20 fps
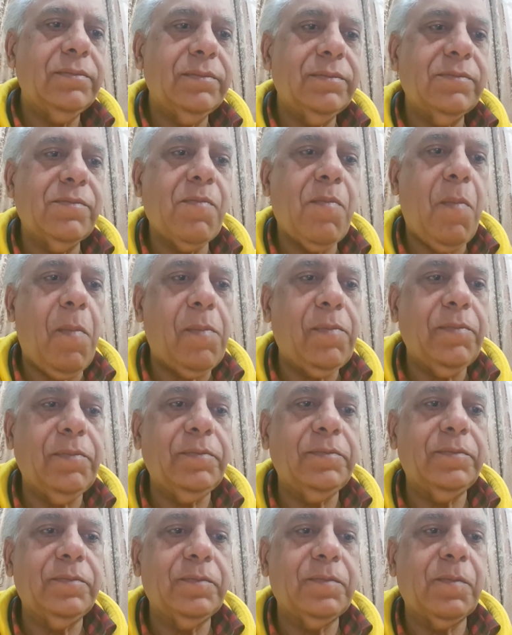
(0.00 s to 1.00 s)

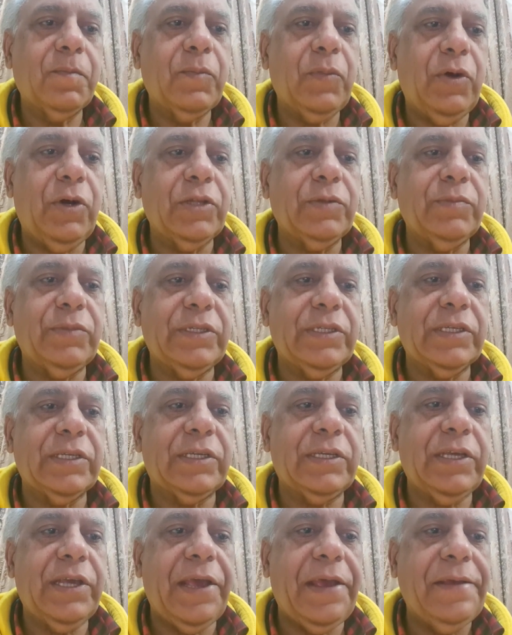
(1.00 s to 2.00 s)
हम्म, बहुत मज़े
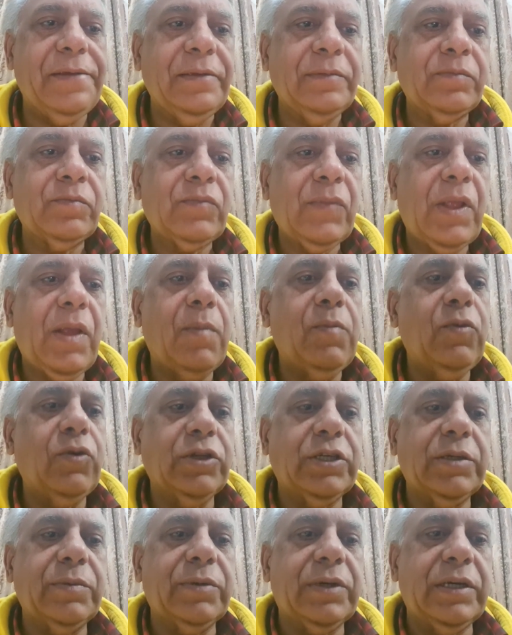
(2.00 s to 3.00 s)
किया है
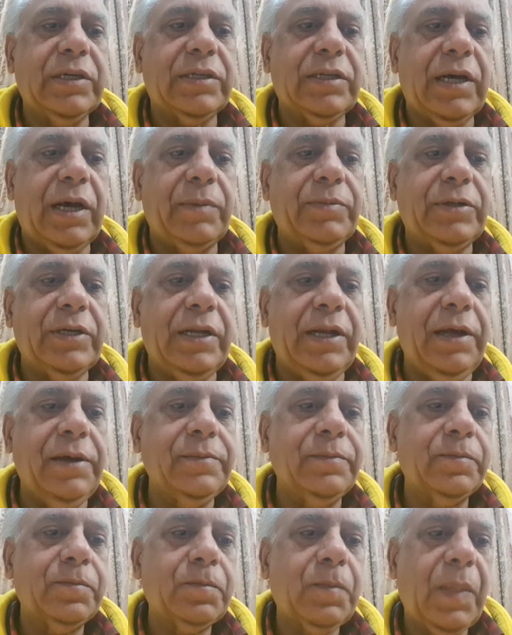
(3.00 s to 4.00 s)
मौसम के हिसाब से
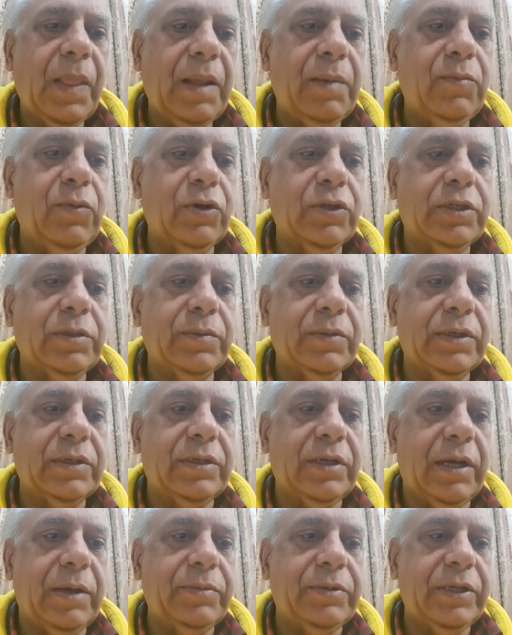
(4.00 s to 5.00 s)
ना मौसम के
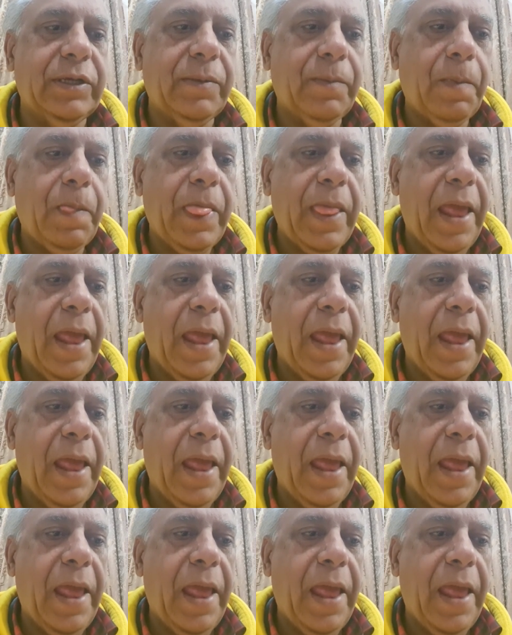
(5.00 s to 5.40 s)
हिसाब से